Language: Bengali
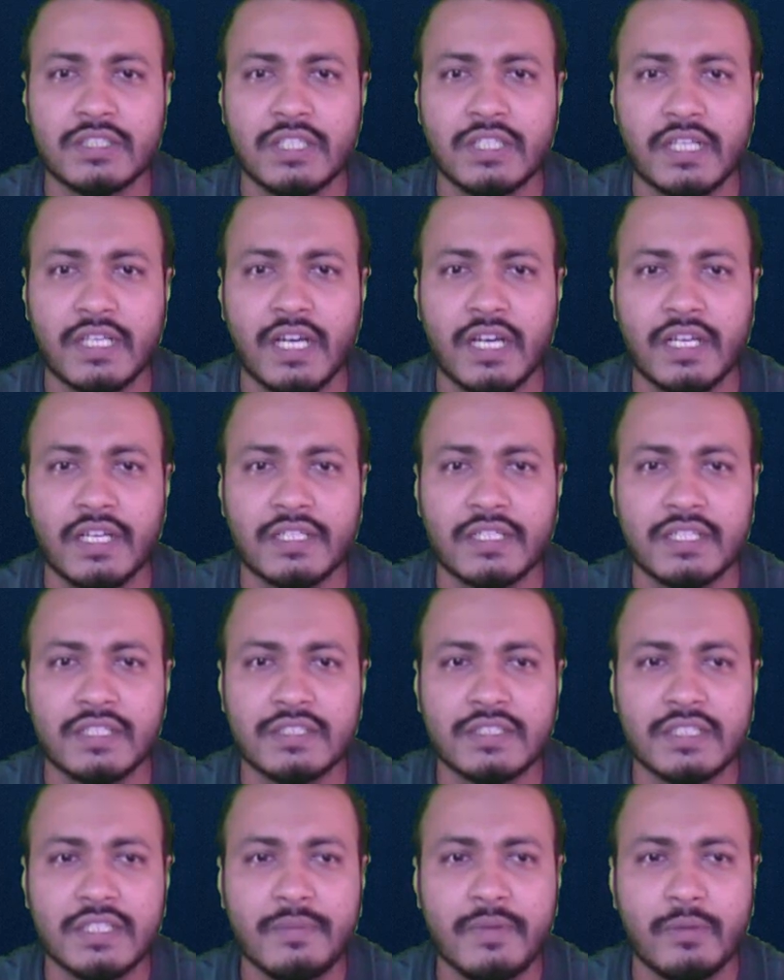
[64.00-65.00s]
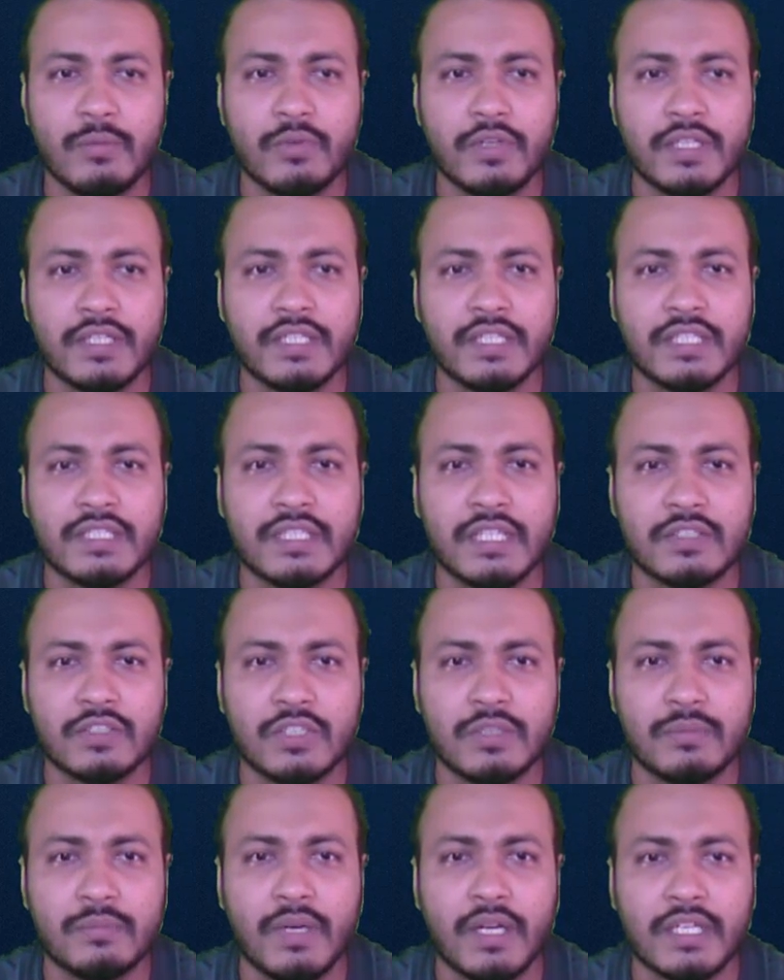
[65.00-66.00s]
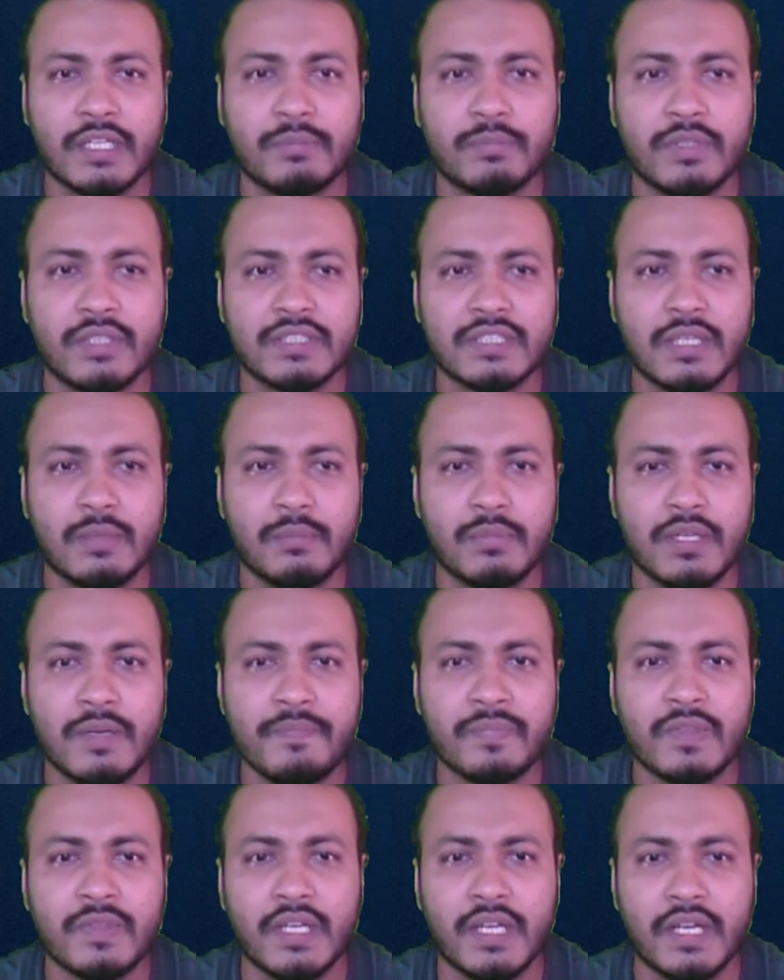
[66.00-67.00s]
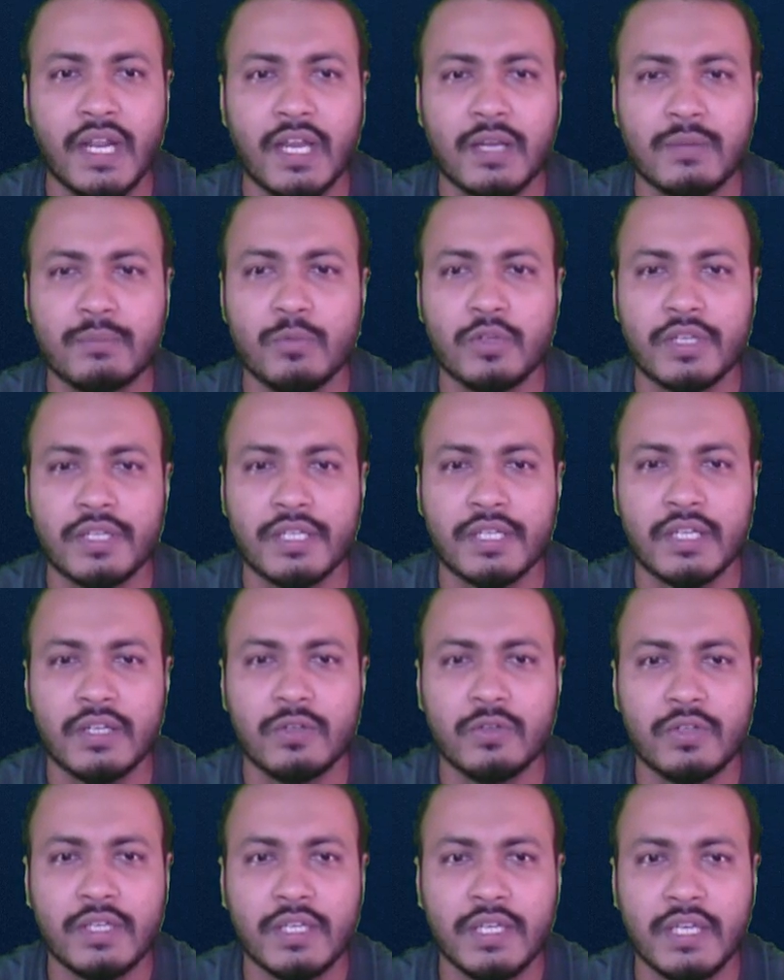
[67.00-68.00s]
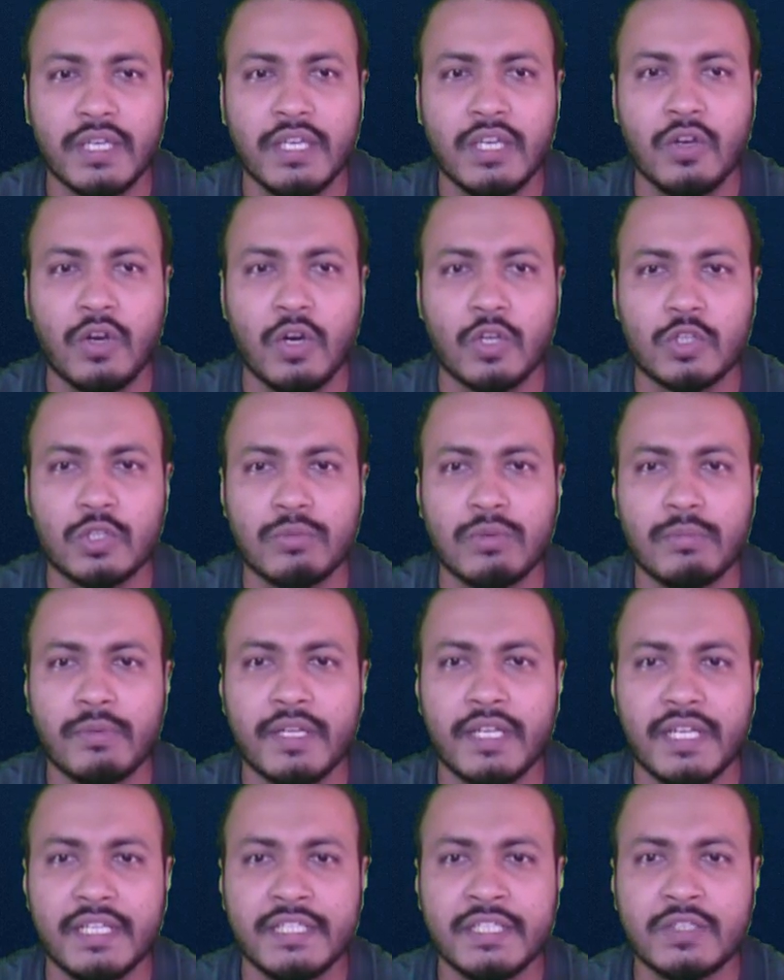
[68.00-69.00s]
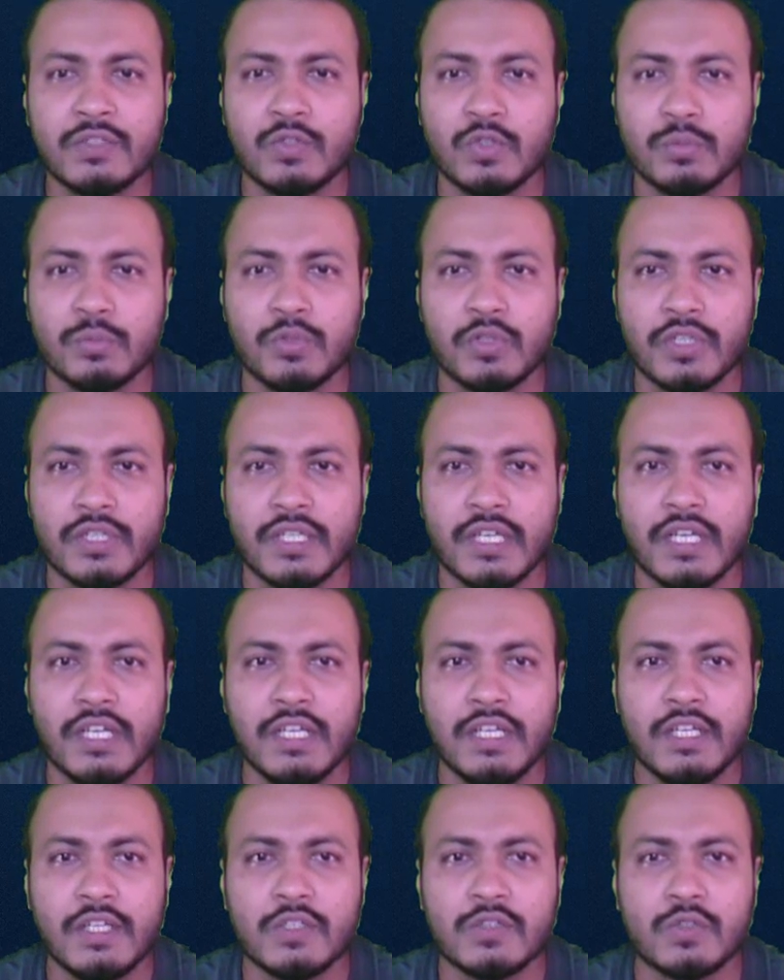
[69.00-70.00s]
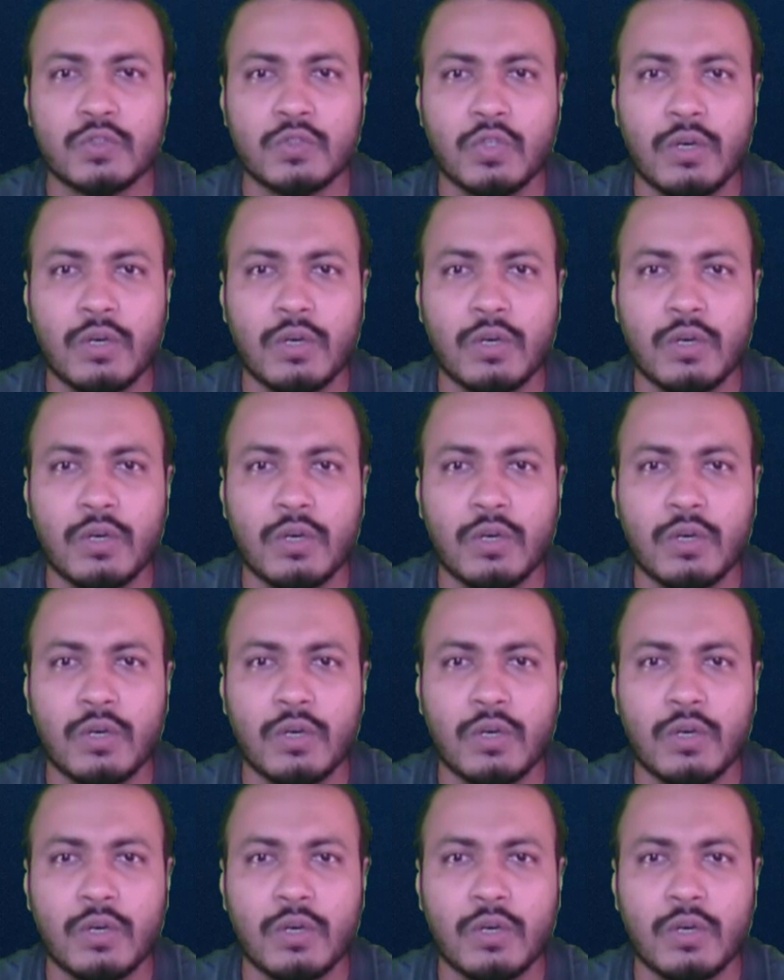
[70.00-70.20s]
আসলে কারেক্ট আছে এবং এই গিকটা আসলে মার্কেট প্লেসে আমরা রাখবো কি না ওকে অথবা আমরা এডিট করবো কি না সো